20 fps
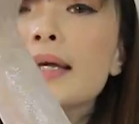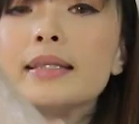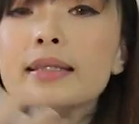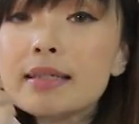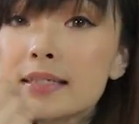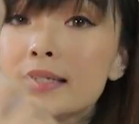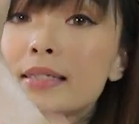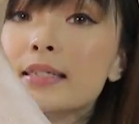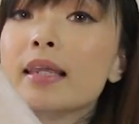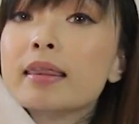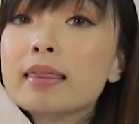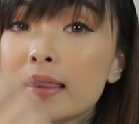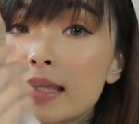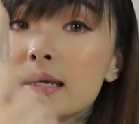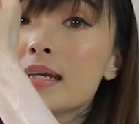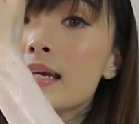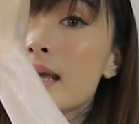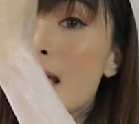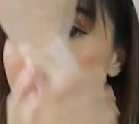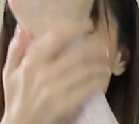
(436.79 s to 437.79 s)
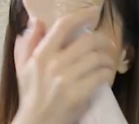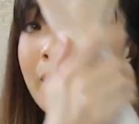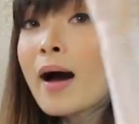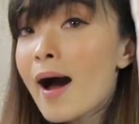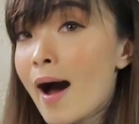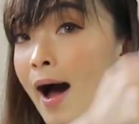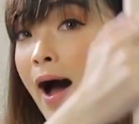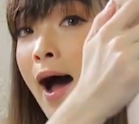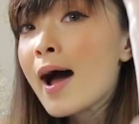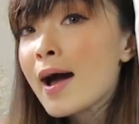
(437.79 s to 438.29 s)
ini setiap
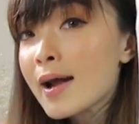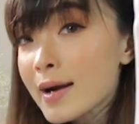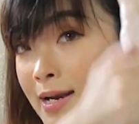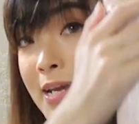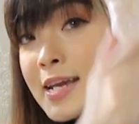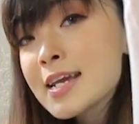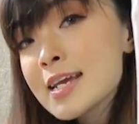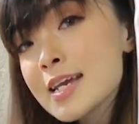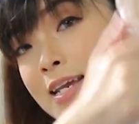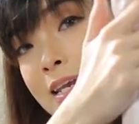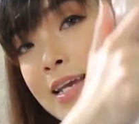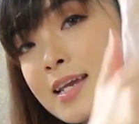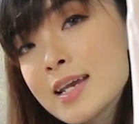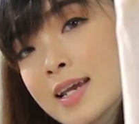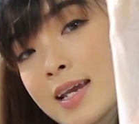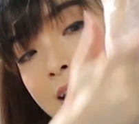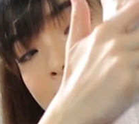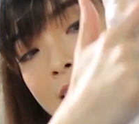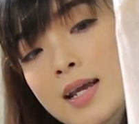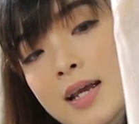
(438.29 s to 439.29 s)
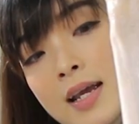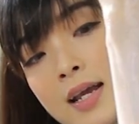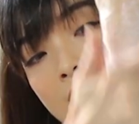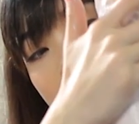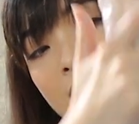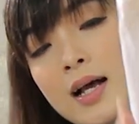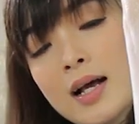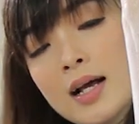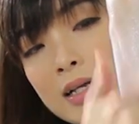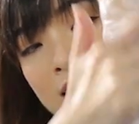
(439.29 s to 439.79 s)
hari
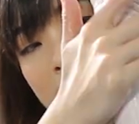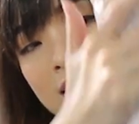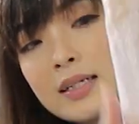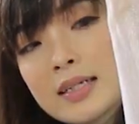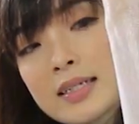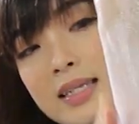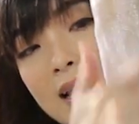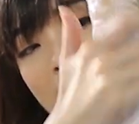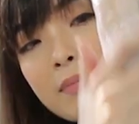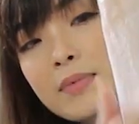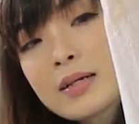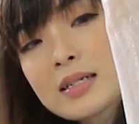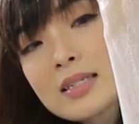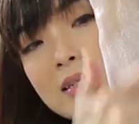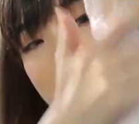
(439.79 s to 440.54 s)
sama